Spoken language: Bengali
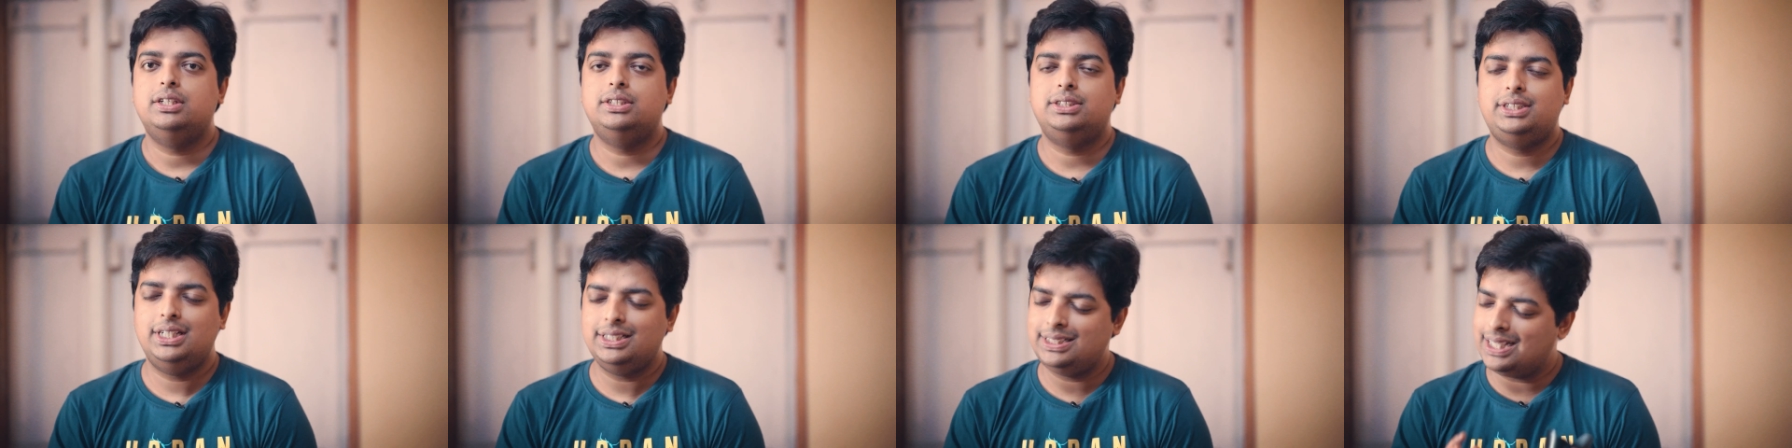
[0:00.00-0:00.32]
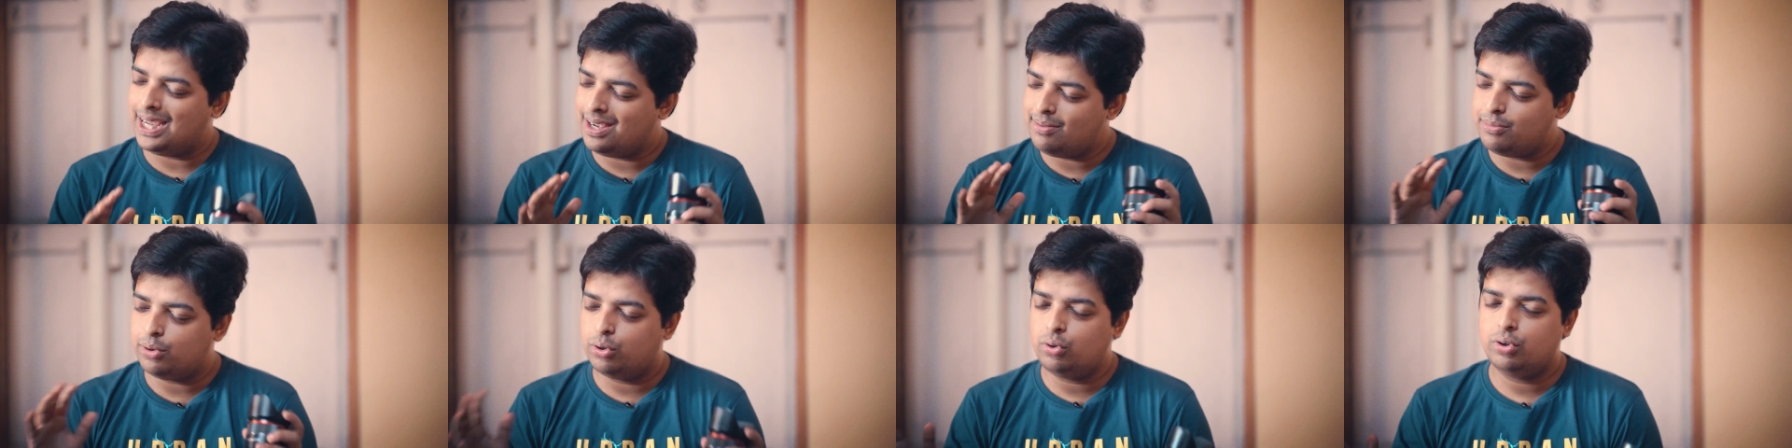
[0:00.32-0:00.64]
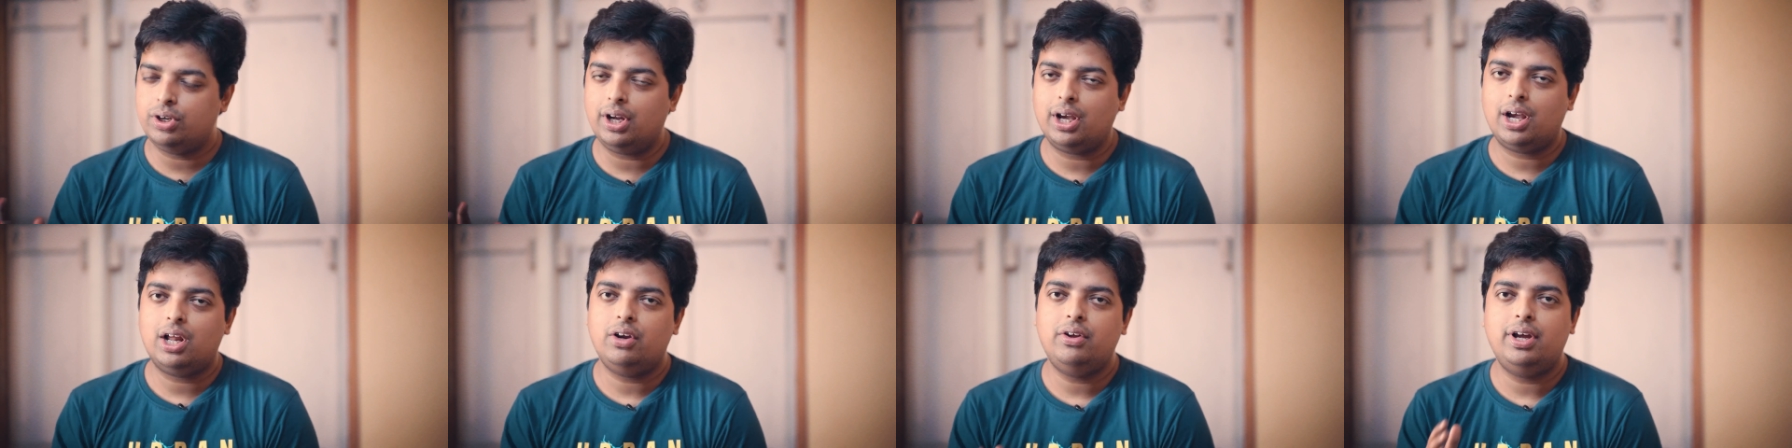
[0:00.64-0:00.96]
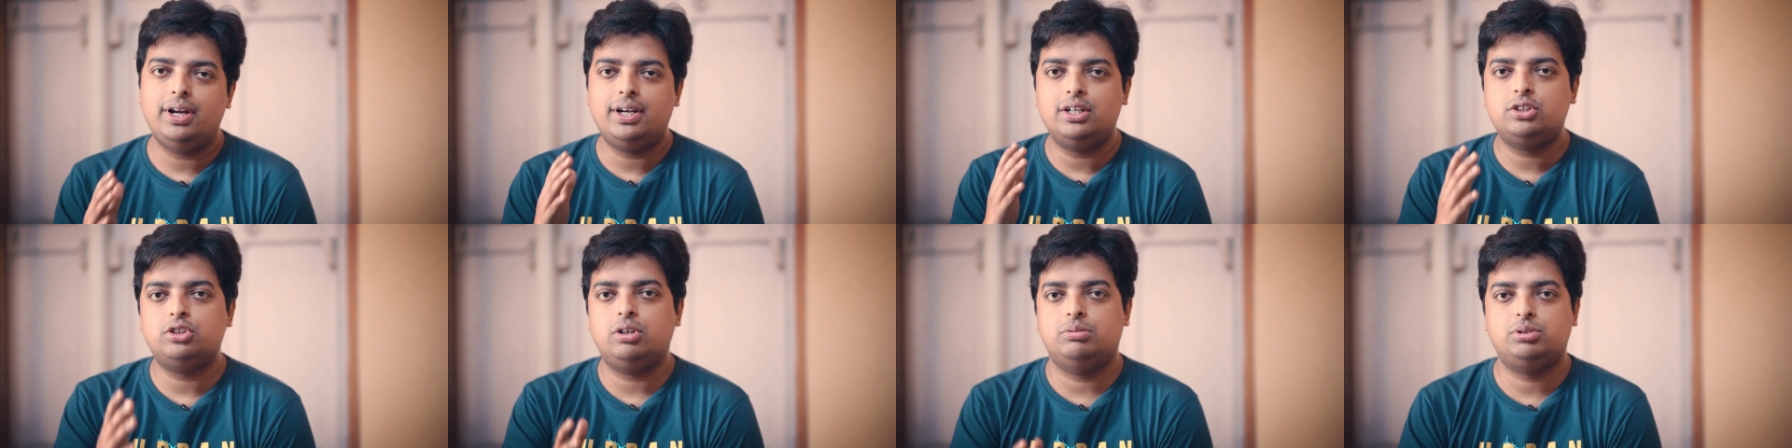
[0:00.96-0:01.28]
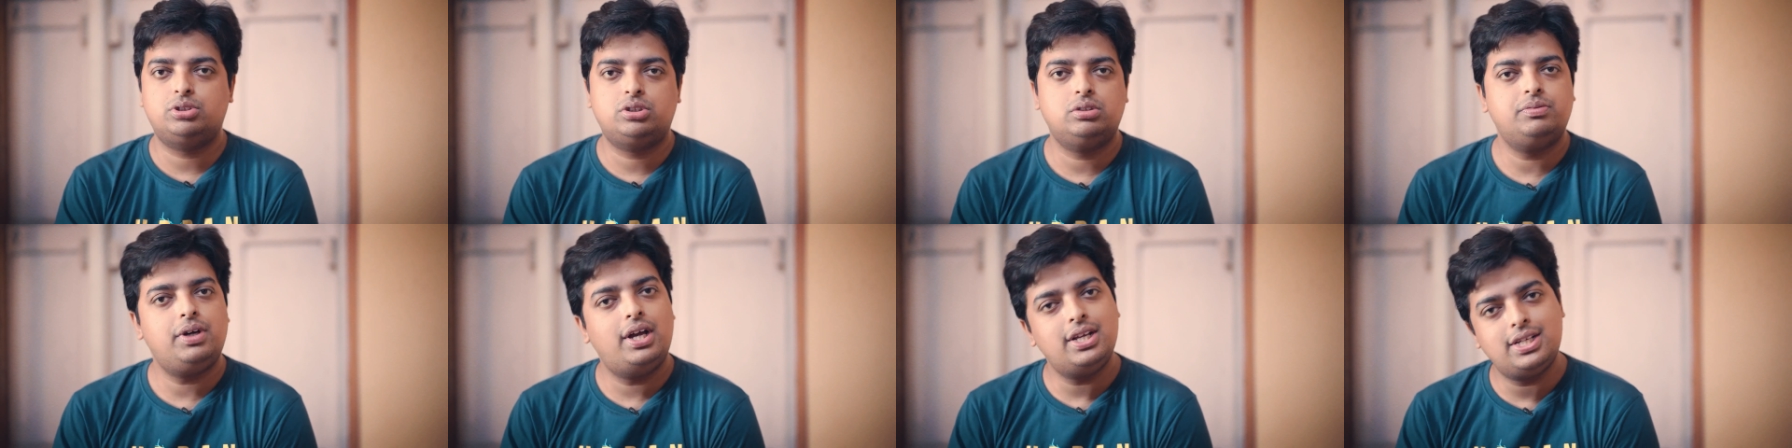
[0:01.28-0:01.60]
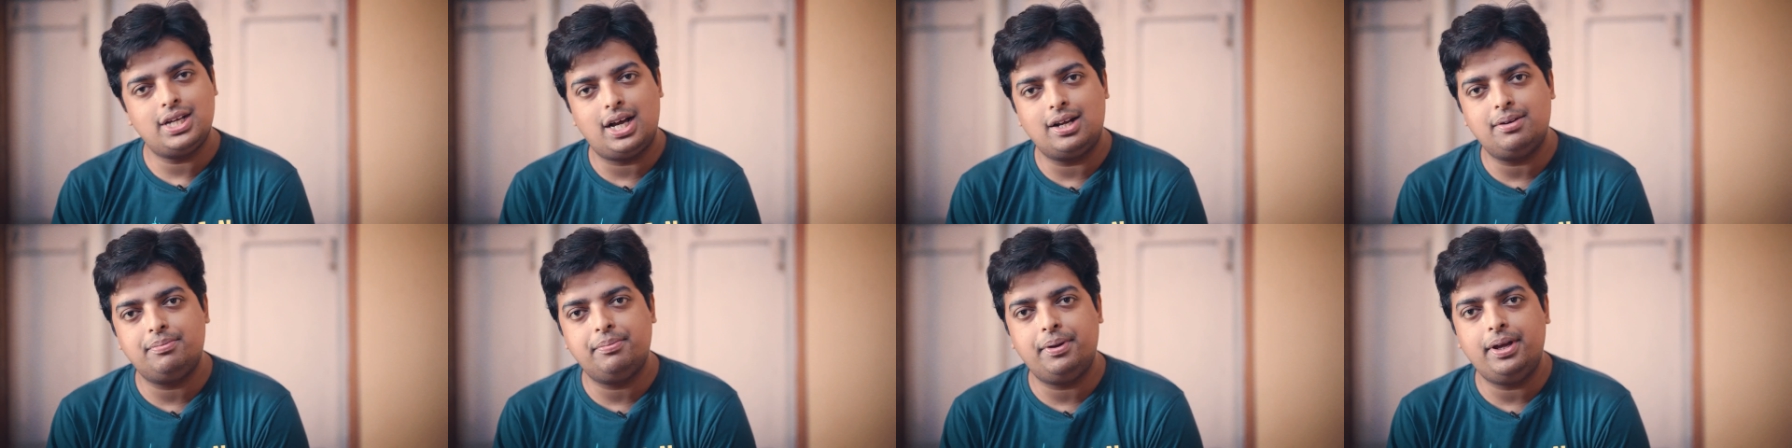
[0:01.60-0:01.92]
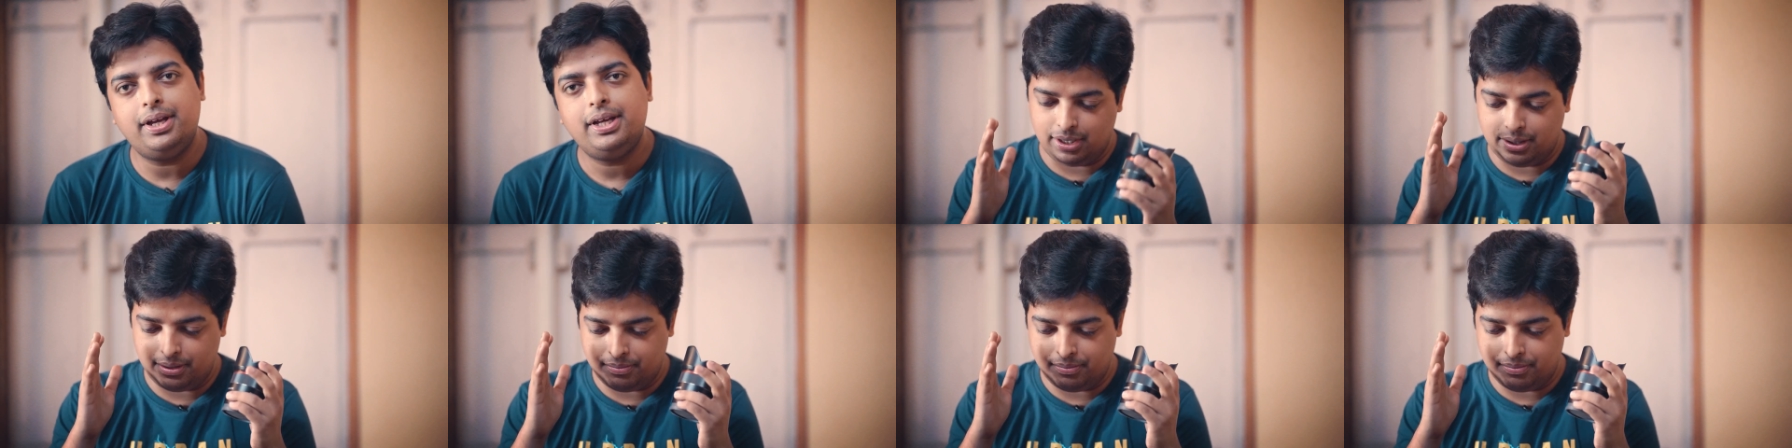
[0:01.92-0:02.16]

যে যাই বলুন না কেন এটা সবসময় জানবে